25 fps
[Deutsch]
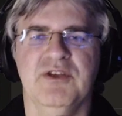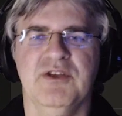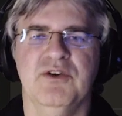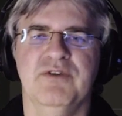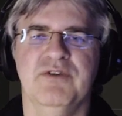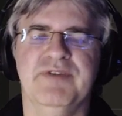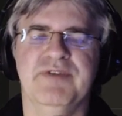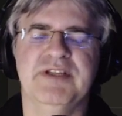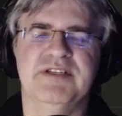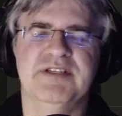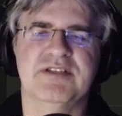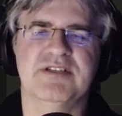
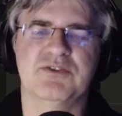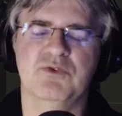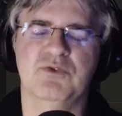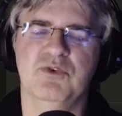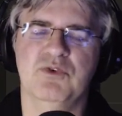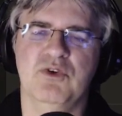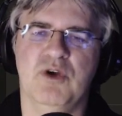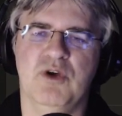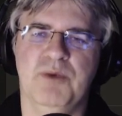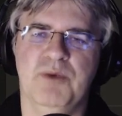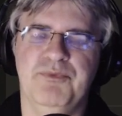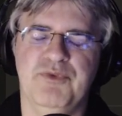Und wenn ich das
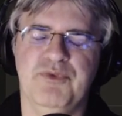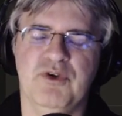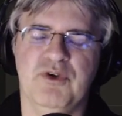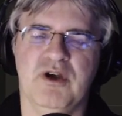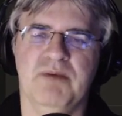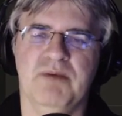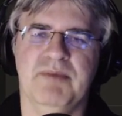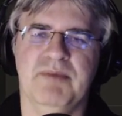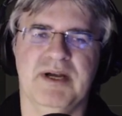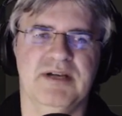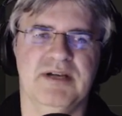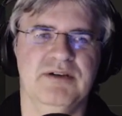ohne
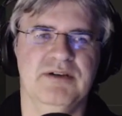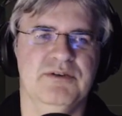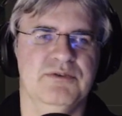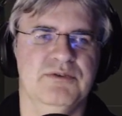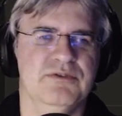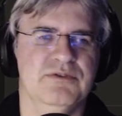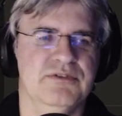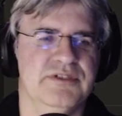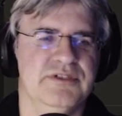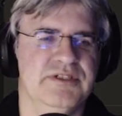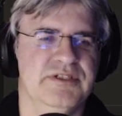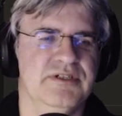Kopfhörer mache
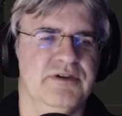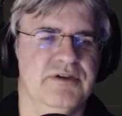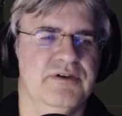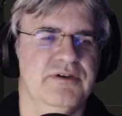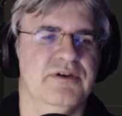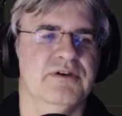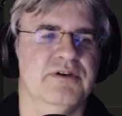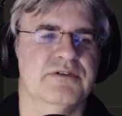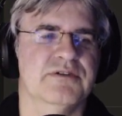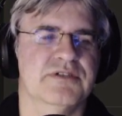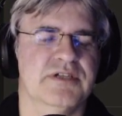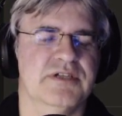und hier
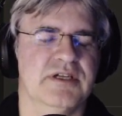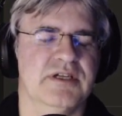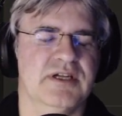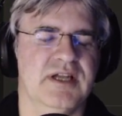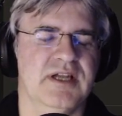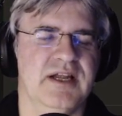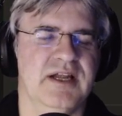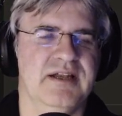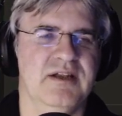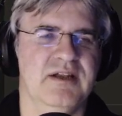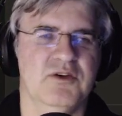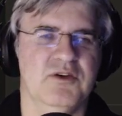aus den
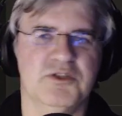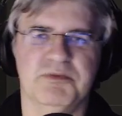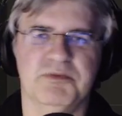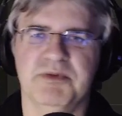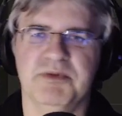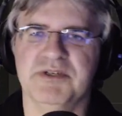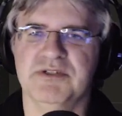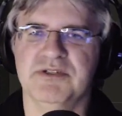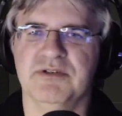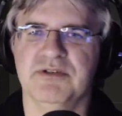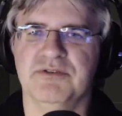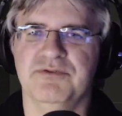kleinen
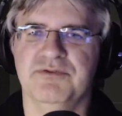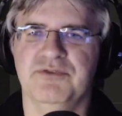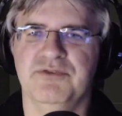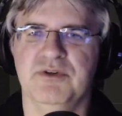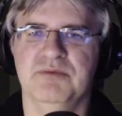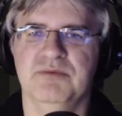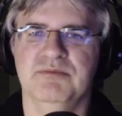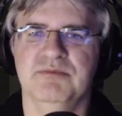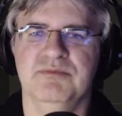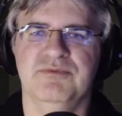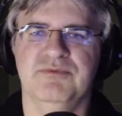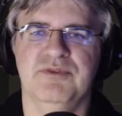Lautsprechern
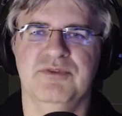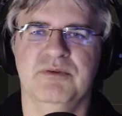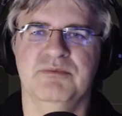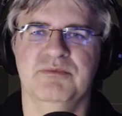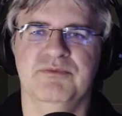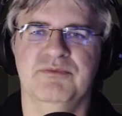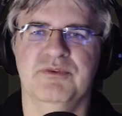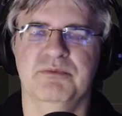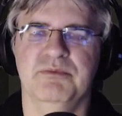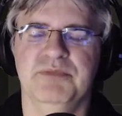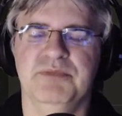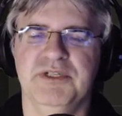vom,
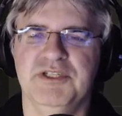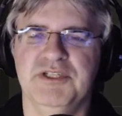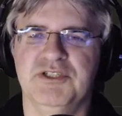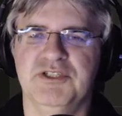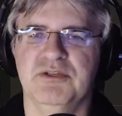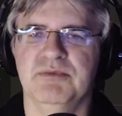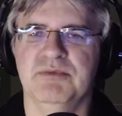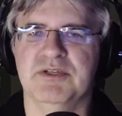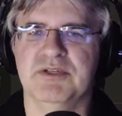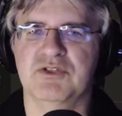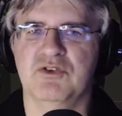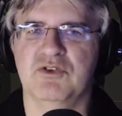vom, vom
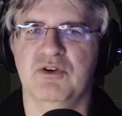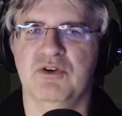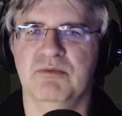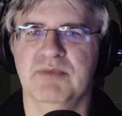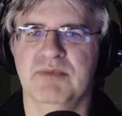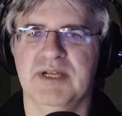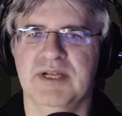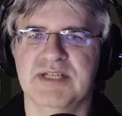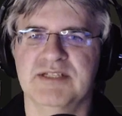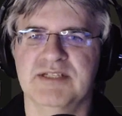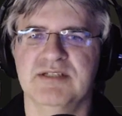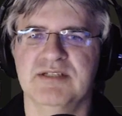Bildschirm das
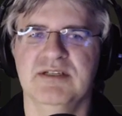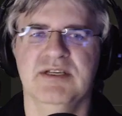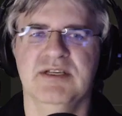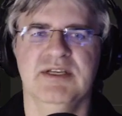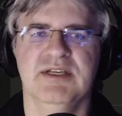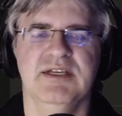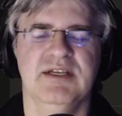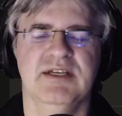kommen lasse,